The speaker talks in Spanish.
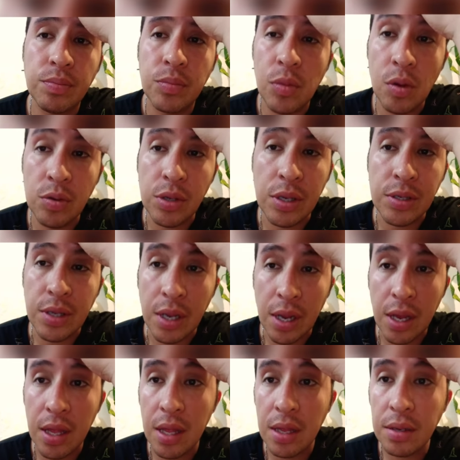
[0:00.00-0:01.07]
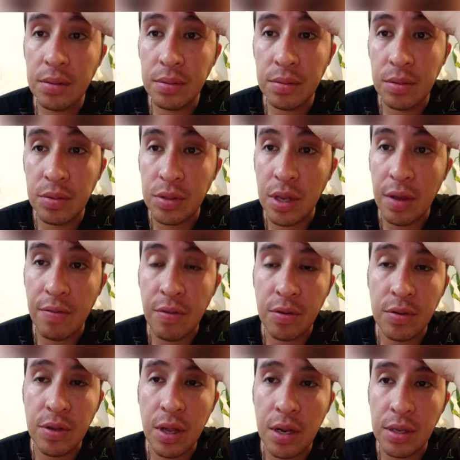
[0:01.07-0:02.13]
los que se quedan, los que
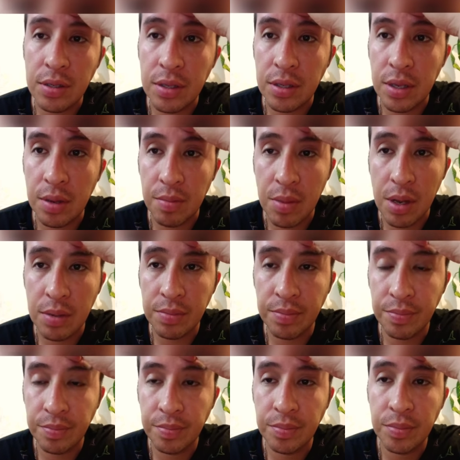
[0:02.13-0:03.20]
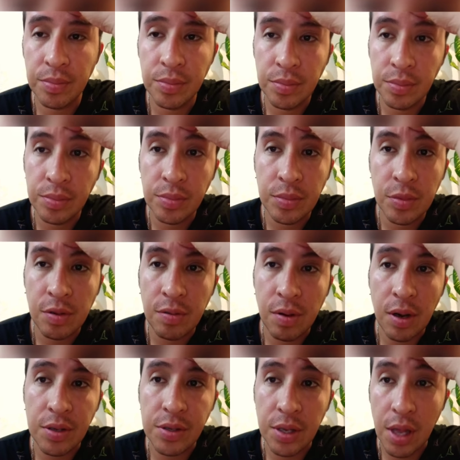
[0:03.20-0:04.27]
afrontan ese tema,
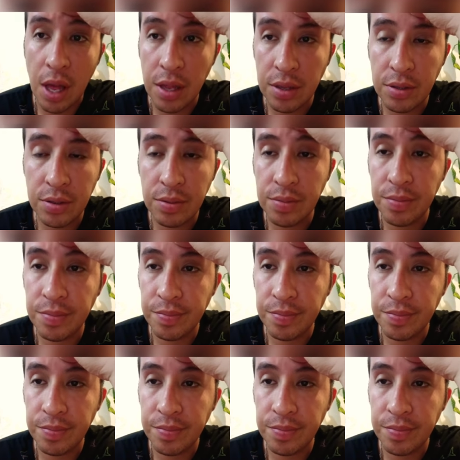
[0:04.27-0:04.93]
felicidades.